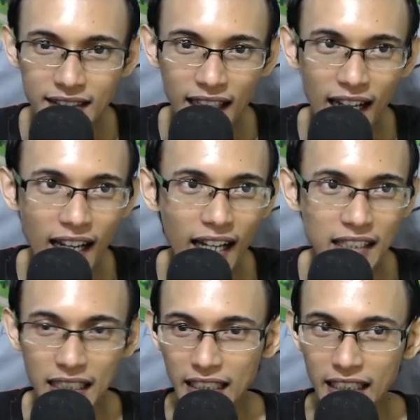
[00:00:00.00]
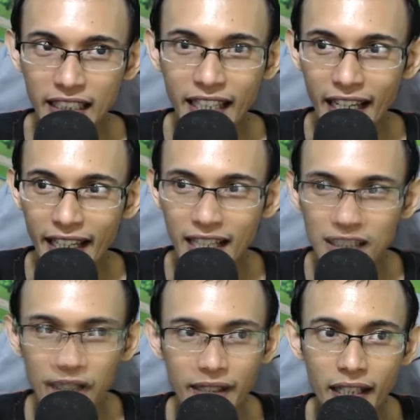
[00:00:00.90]
Nah, ini dia ya.
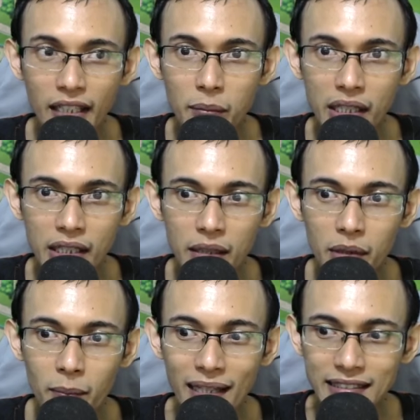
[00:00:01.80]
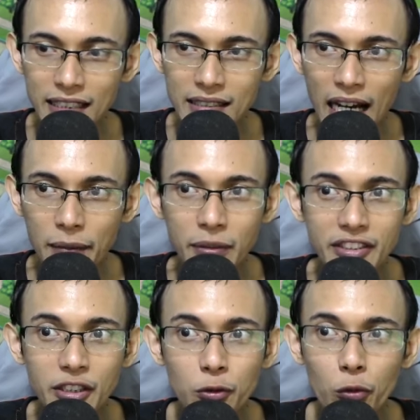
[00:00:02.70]
Dan game ini berbasis
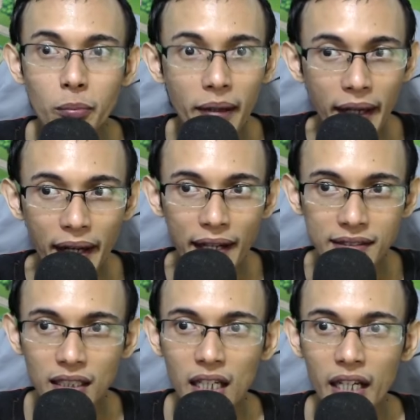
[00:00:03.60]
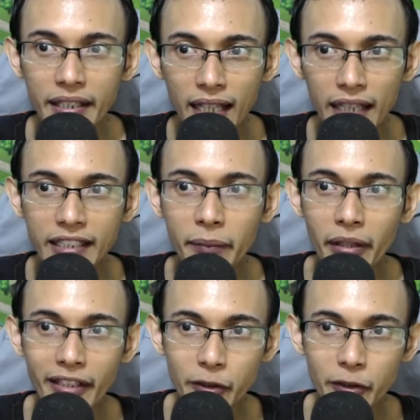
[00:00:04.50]
RPG turun based. Nah, di game ini